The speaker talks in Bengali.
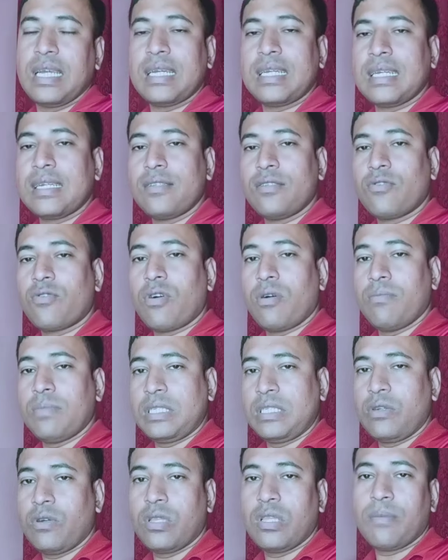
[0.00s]
এটা কিন্তু কম
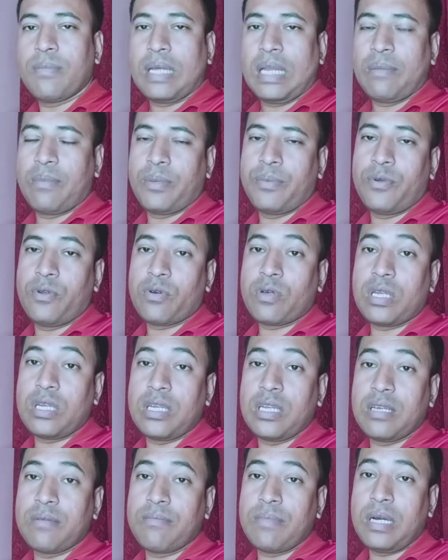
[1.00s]
বেশি হতে পারে বিভিন্ন
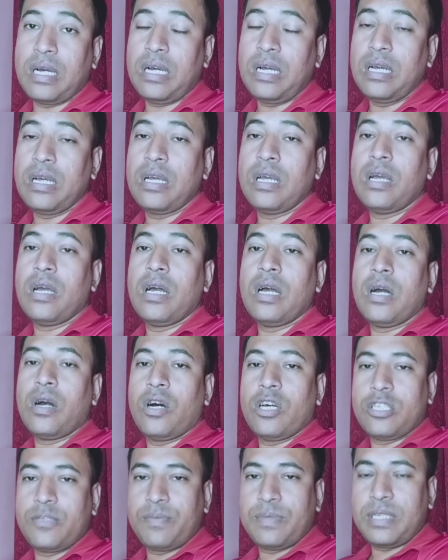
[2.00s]
ক্লিনিক বা
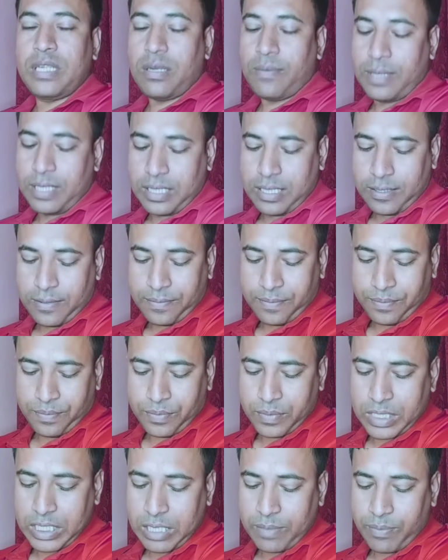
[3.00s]
হসপিটাল ভেদে
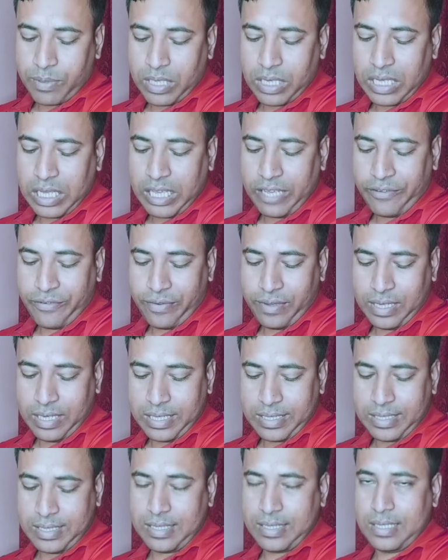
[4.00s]
এরপরে
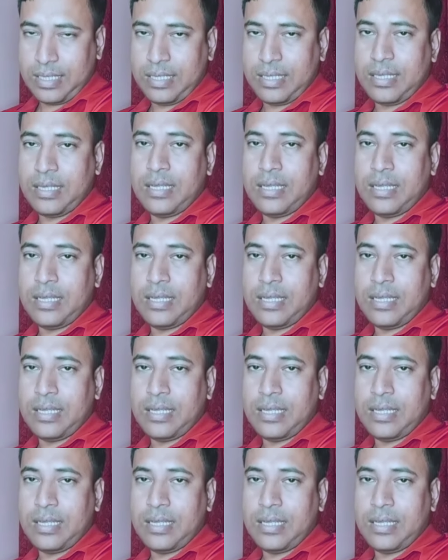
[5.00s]
এফএনএসি